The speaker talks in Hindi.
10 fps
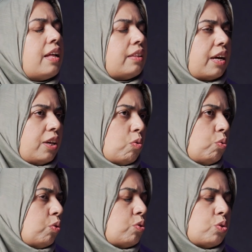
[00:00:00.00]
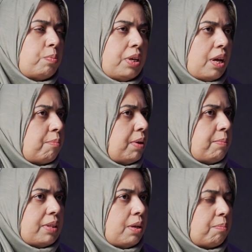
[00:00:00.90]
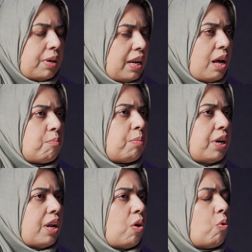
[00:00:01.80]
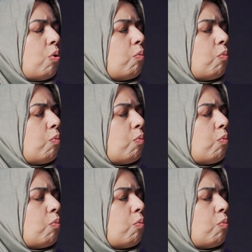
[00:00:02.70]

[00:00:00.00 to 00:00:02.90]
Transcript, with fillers: ताकि उनको जो भी अपने मतलब कलाम पढ़ना हो